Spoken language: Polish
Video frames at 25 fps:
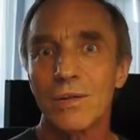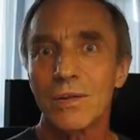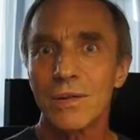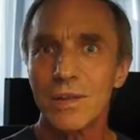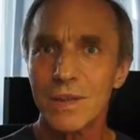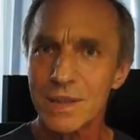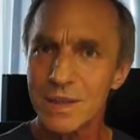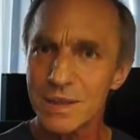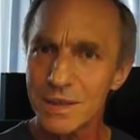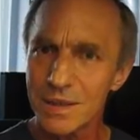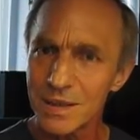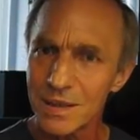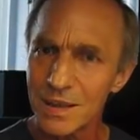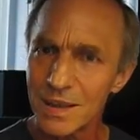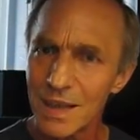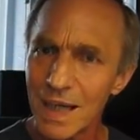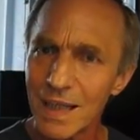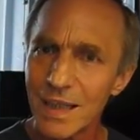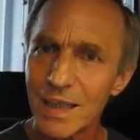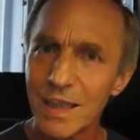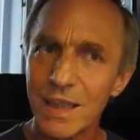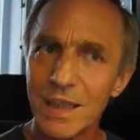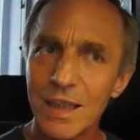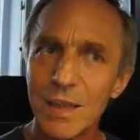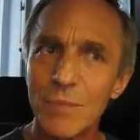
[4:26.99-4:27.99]
To jest, dla
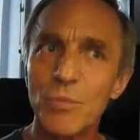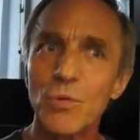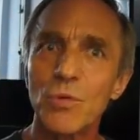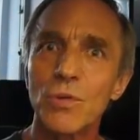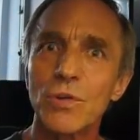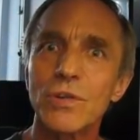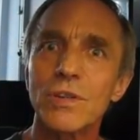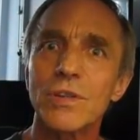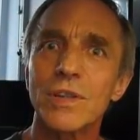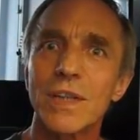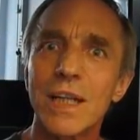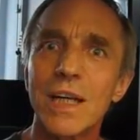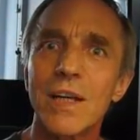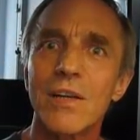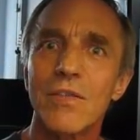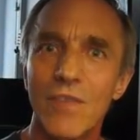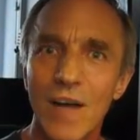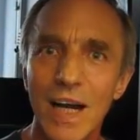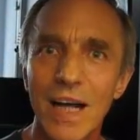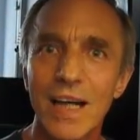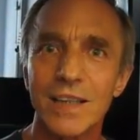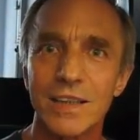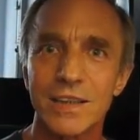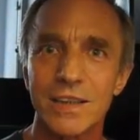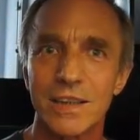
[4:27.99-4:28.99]
nich nie było to takie
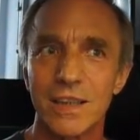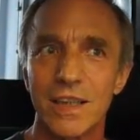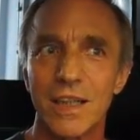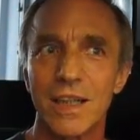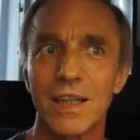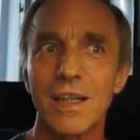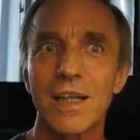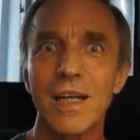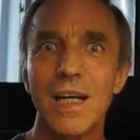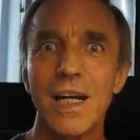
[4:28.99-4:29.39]
ważne.